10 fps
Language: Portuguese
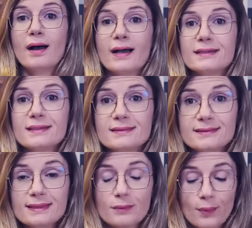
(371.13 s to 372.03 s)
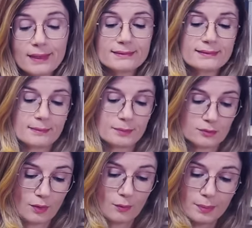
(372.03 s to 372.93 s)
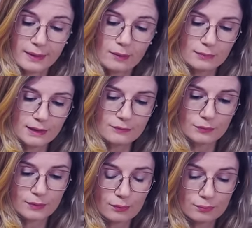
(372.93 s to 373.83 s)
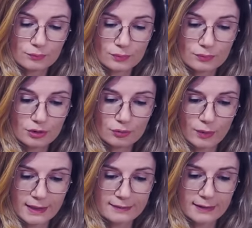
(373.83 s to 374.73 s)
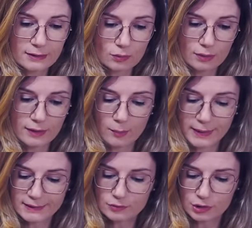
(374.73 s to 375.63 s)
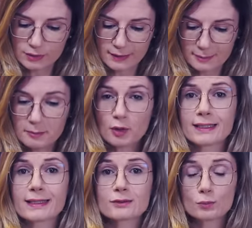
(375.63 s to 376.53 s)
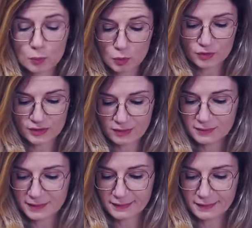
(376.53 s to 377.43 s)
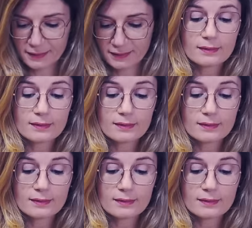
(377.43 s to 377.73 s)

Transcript: Aí na sequência, pessoal, eu peguei um livro que eu desconhecia totalmente da biblioteca do Mozão aqui,